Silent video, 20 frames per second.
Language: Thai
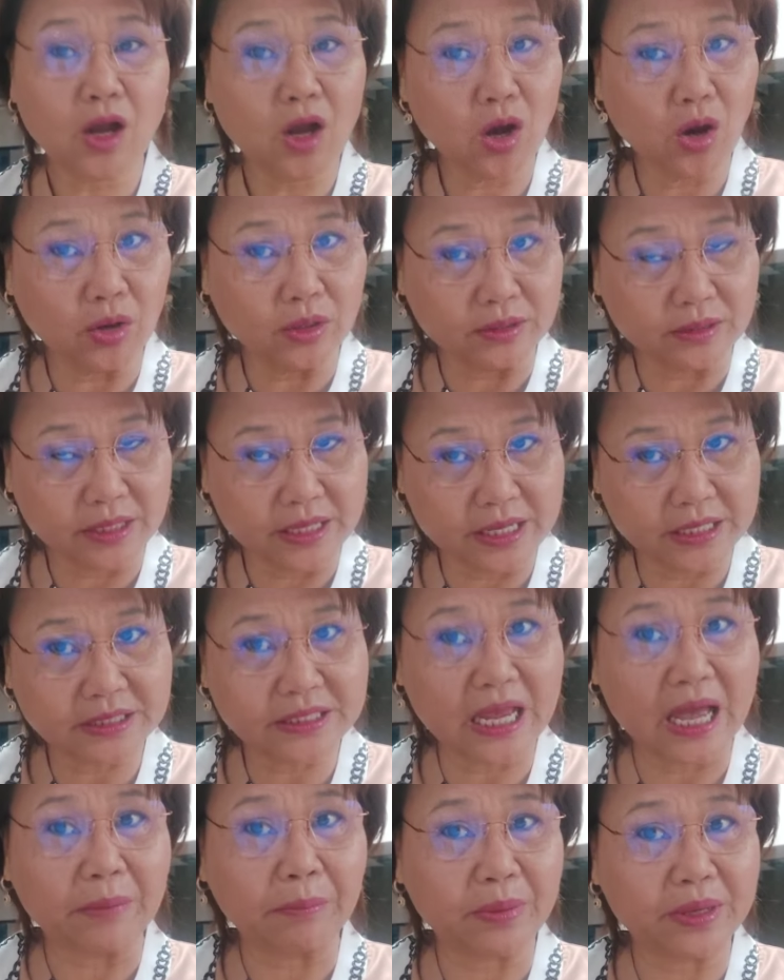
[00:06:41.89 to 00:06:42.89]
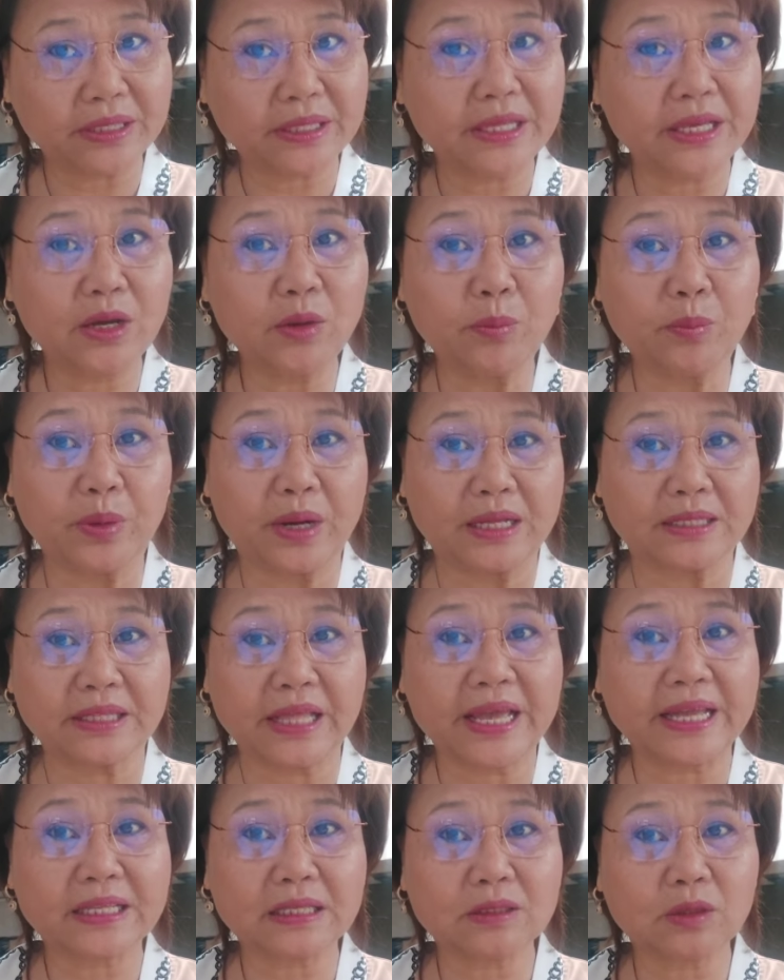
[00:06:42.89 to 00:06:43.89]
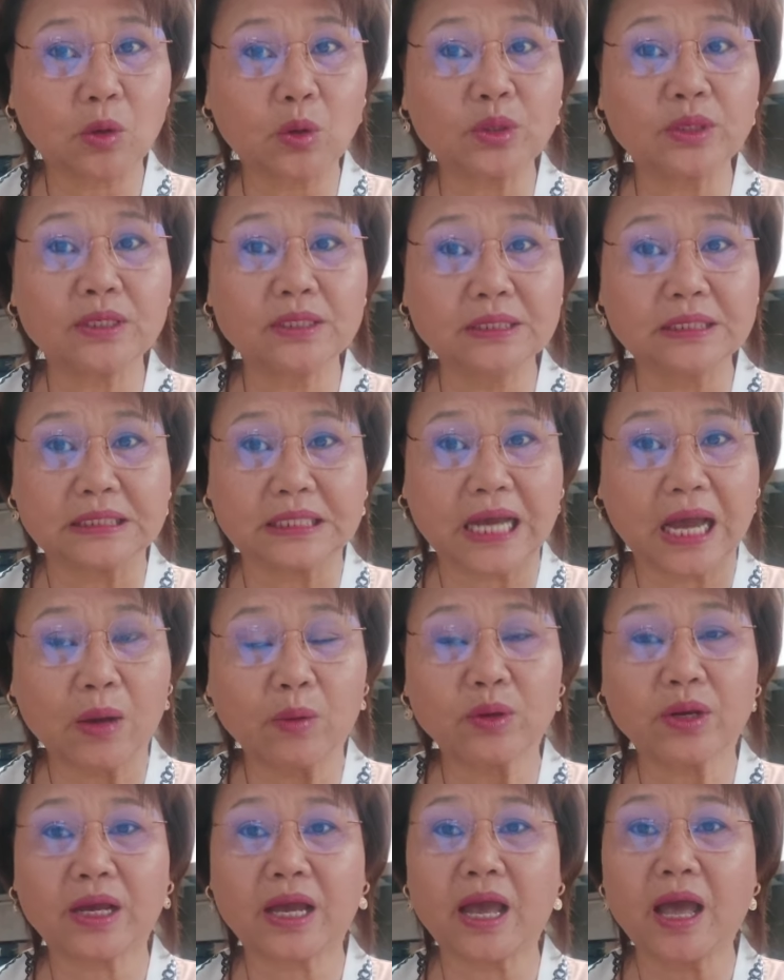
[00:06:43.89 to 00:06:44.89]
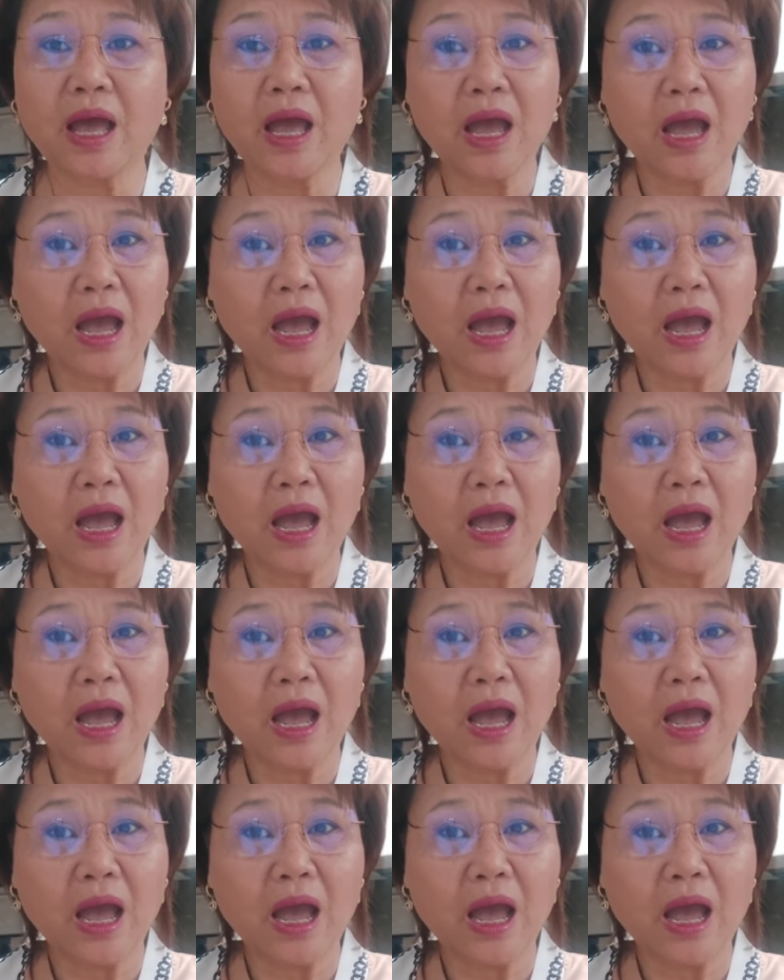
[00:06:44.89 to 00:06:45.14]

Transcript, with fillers: ก่อนที่จะไปเที่ยวประเทศคนอื่นเขานะคะ